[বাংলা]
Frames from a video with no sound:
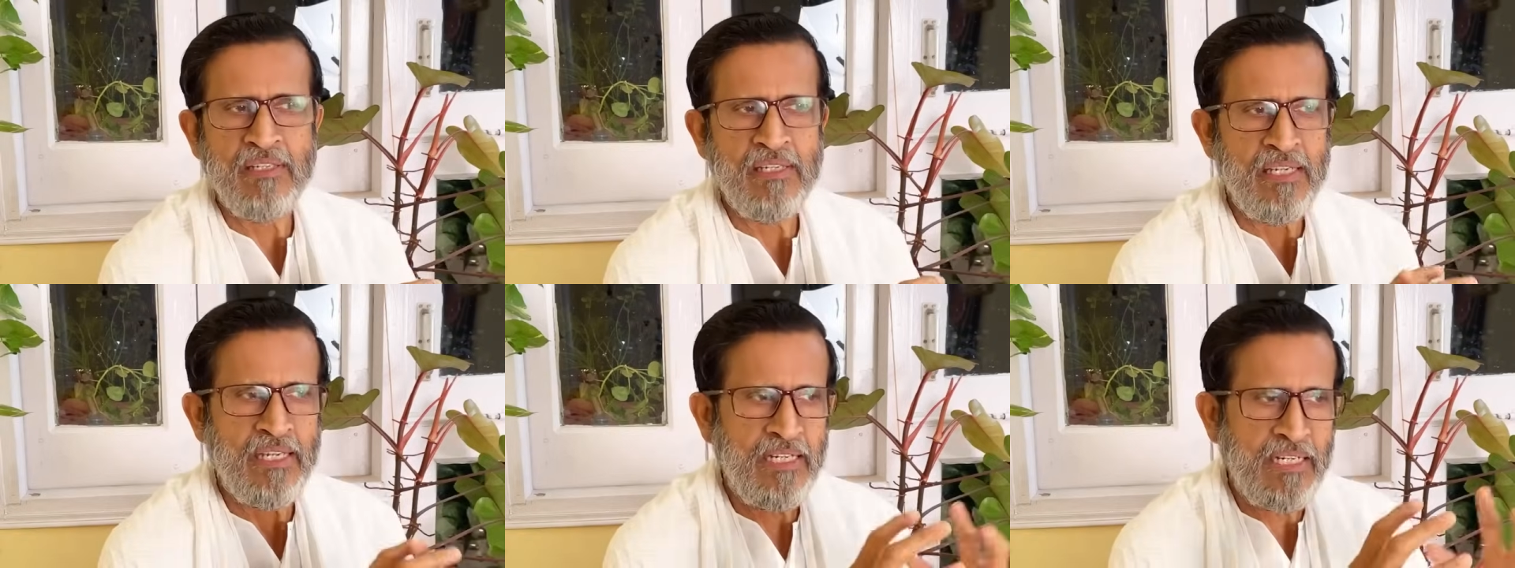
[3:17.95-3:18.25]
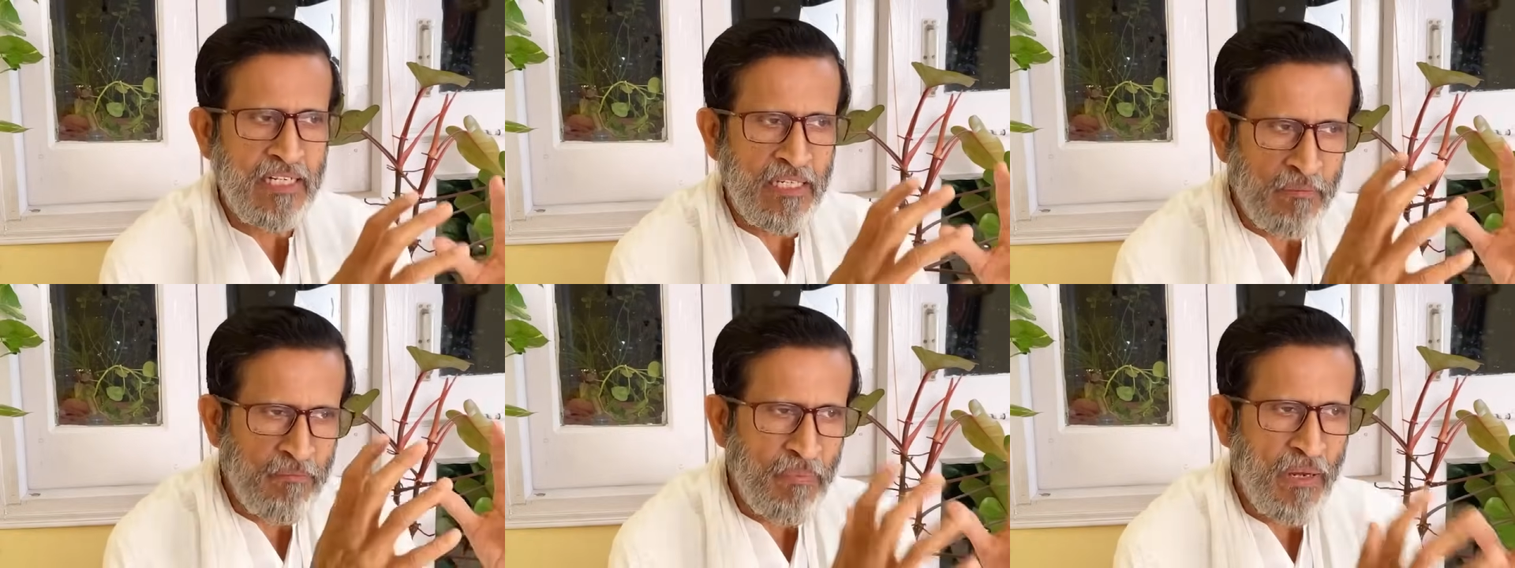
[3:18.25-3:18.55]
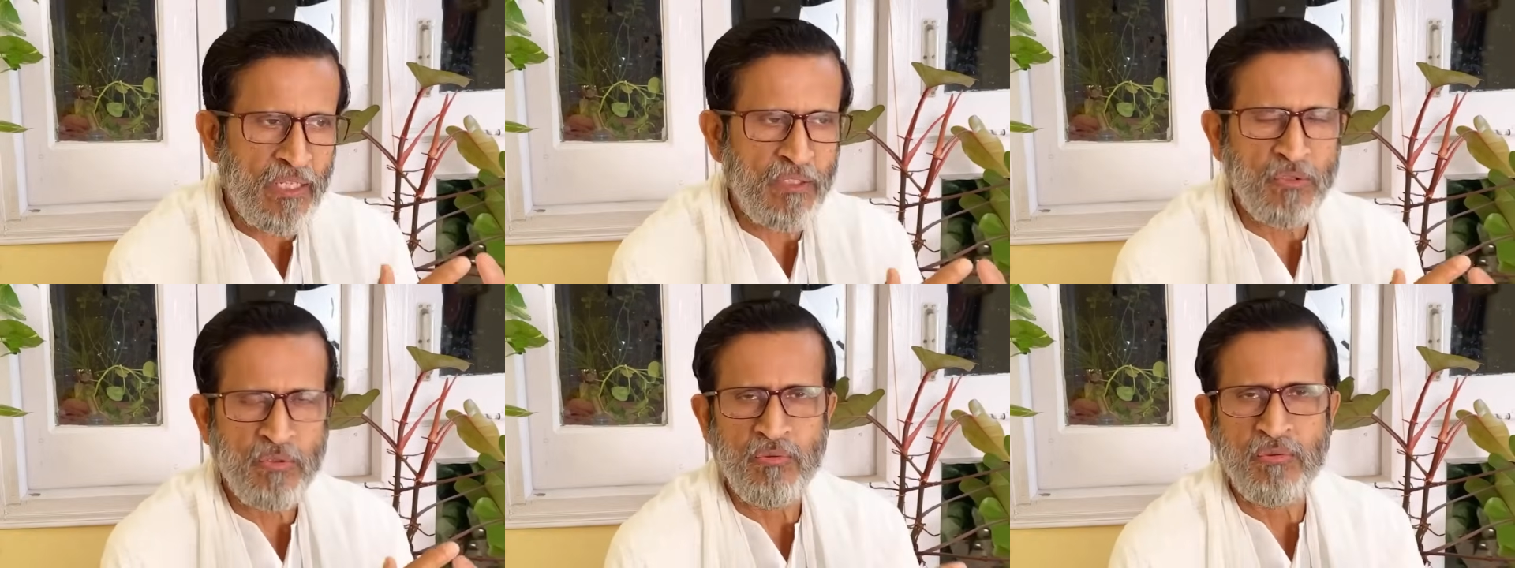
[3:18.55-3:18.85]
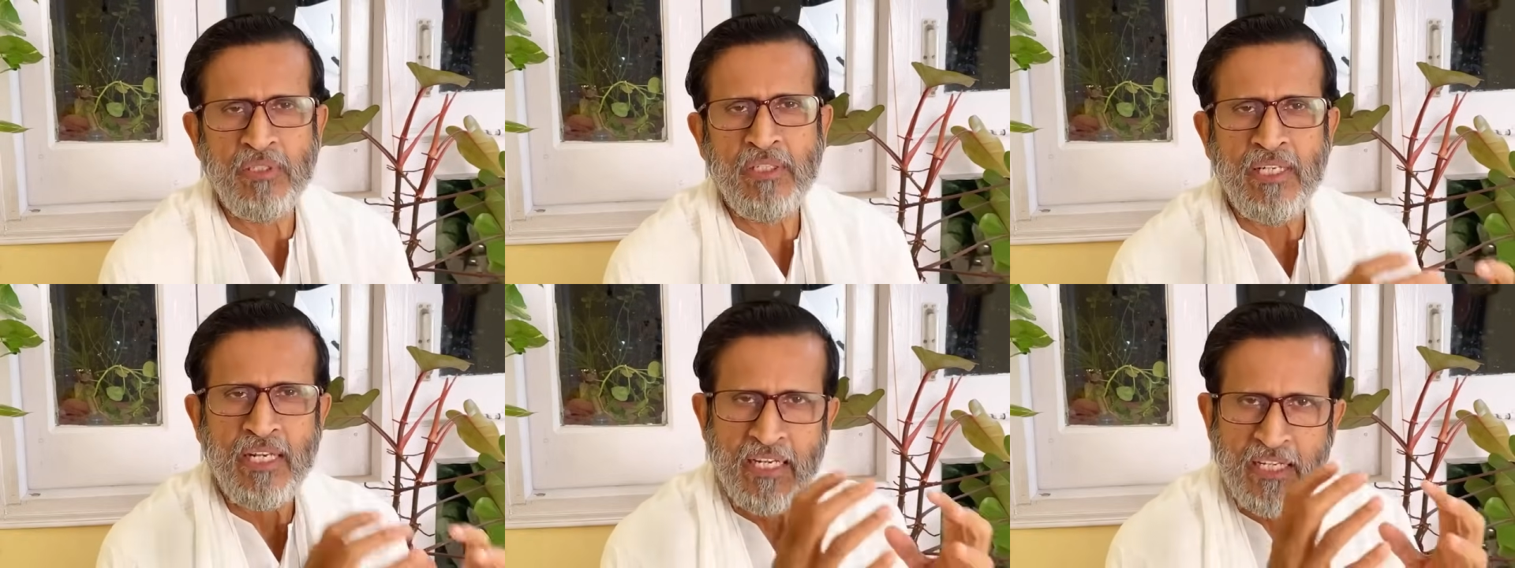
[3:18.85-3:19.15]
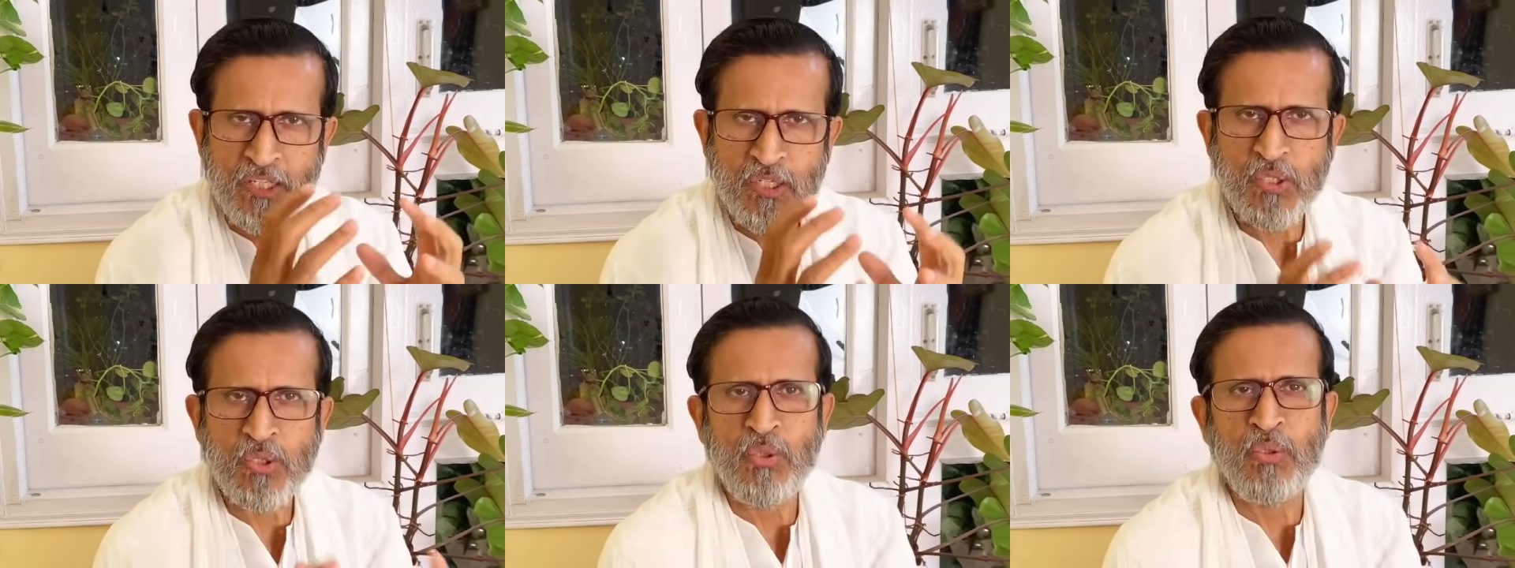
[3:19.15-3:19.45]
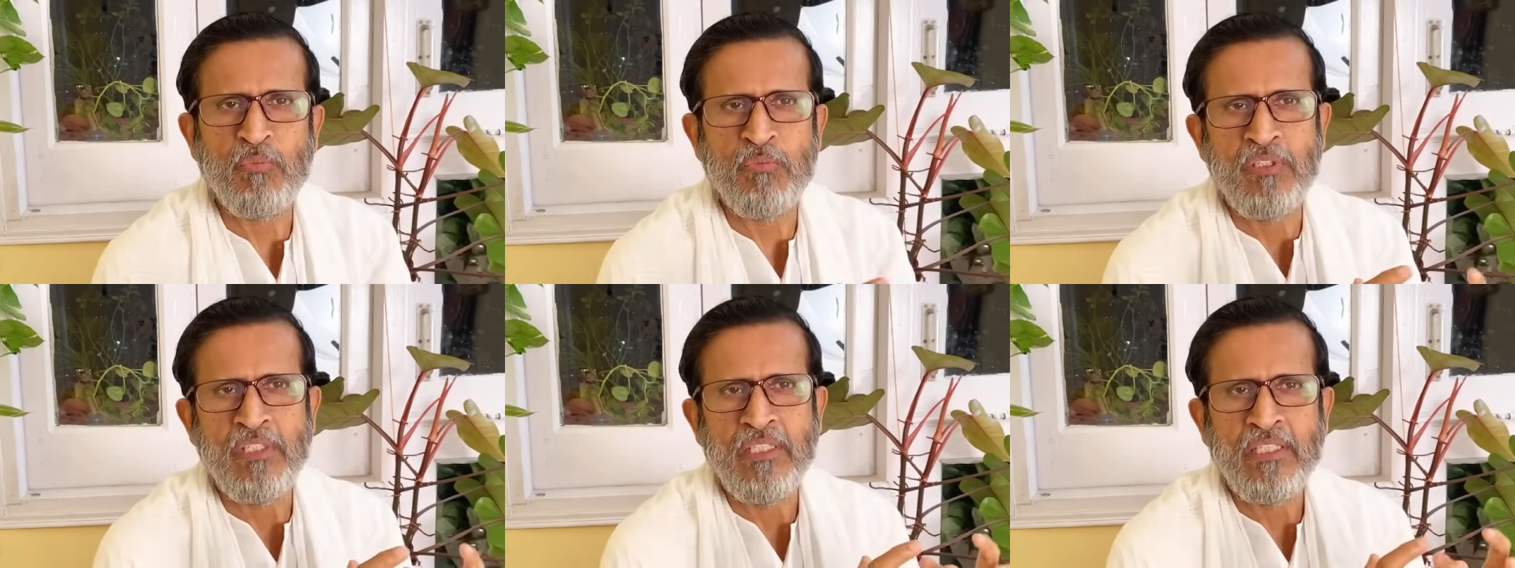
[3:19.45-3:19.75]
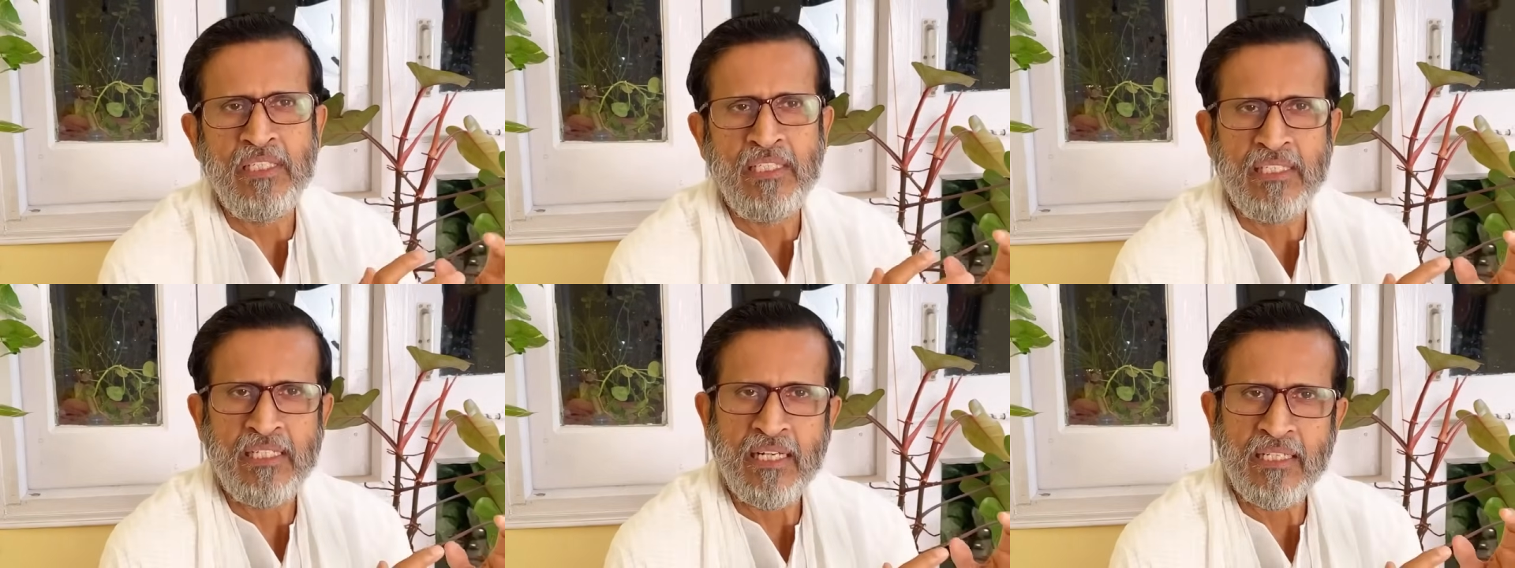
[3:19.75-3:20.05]
এটা একটা পাথর এটা একটা ছবি
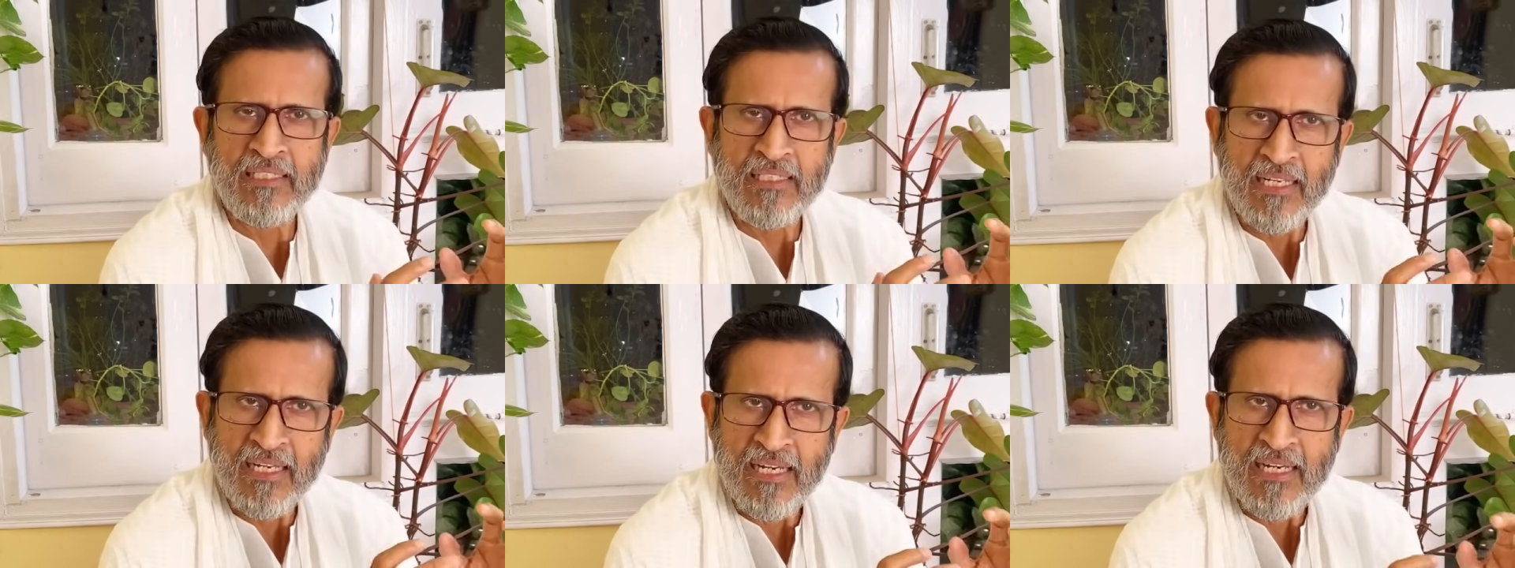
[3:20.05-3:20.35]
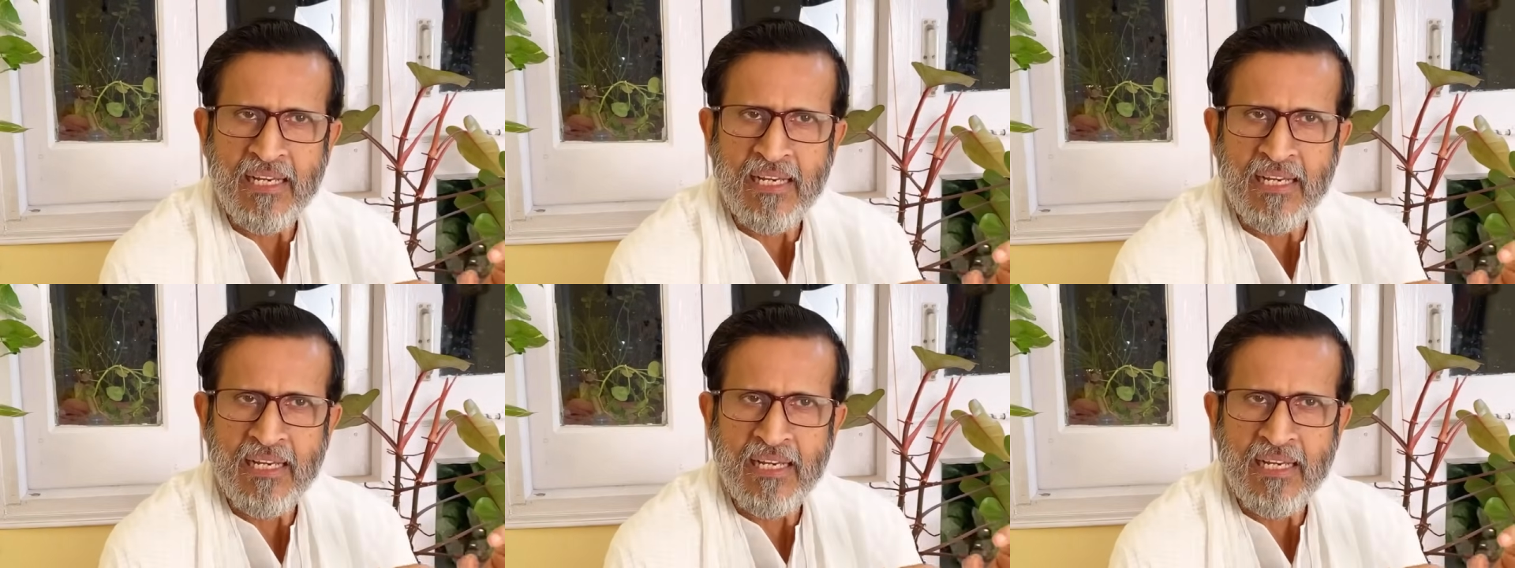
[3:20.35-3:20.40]
এটা একটা